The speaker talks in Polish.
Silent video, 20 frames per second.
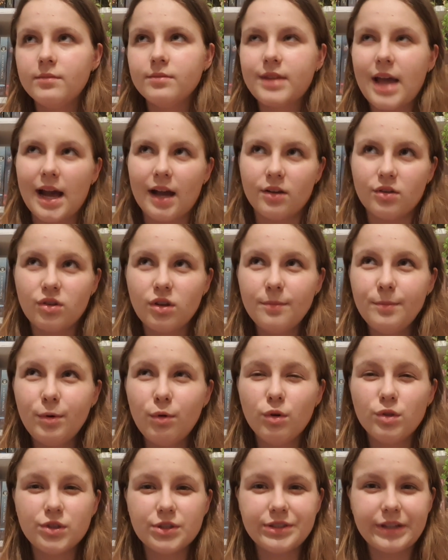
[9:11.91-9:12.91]
tak, to
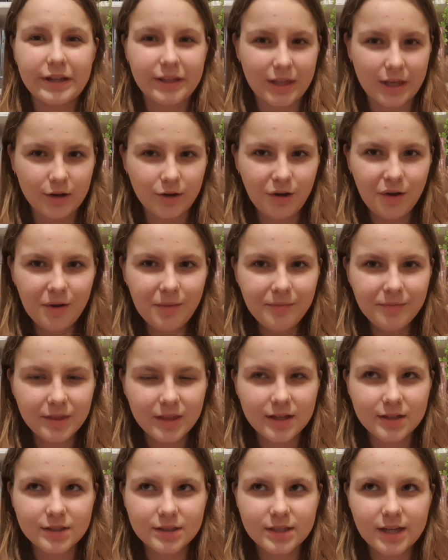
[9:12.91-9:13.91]
było coś takiego,
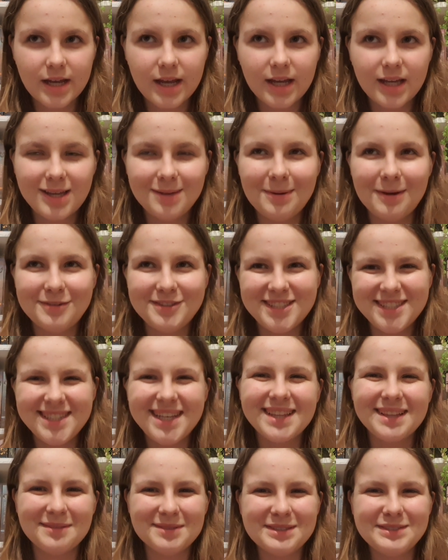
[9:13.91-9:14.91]
że chyba
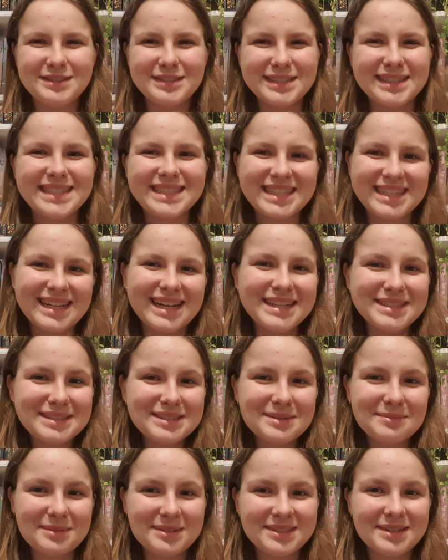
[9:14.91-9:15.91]
wszystkie tam dziewczyny z klasy
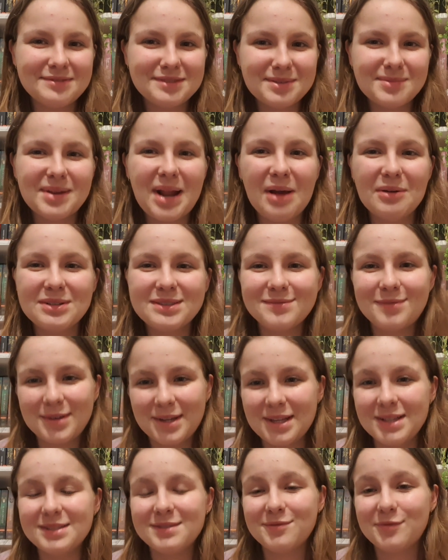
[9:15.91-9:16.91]
sobie zawsze brały
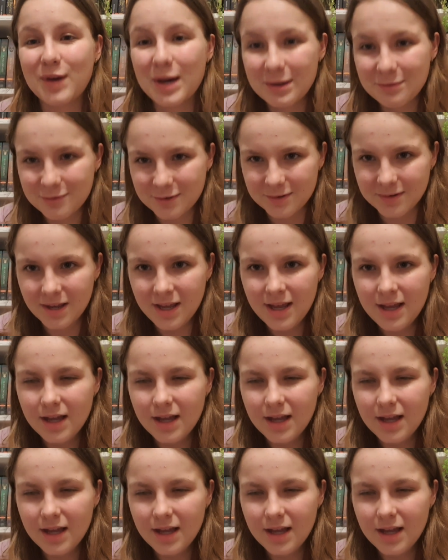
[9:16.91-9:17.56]
zwolnienia z WF-u,